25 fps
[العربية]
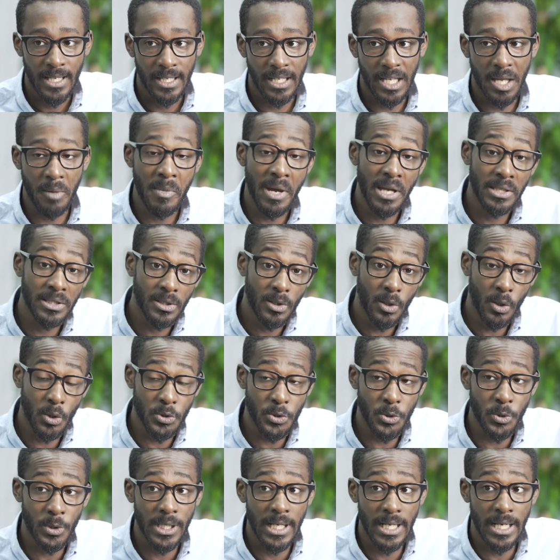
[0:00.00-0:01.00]
كما أن
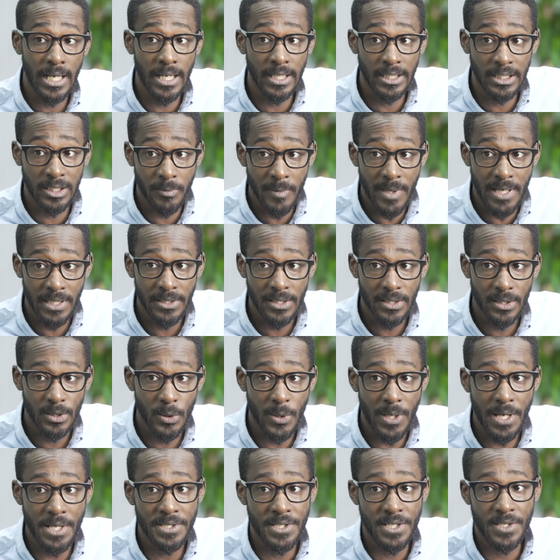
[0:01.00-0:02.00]
الحصول على الاعتماد
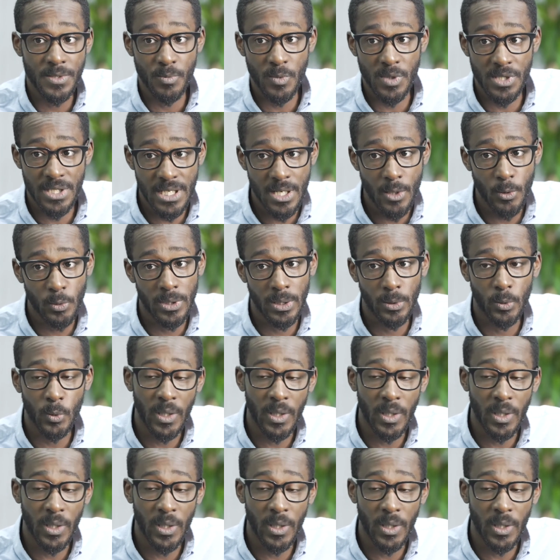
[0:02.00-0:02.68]
يعزز من جودة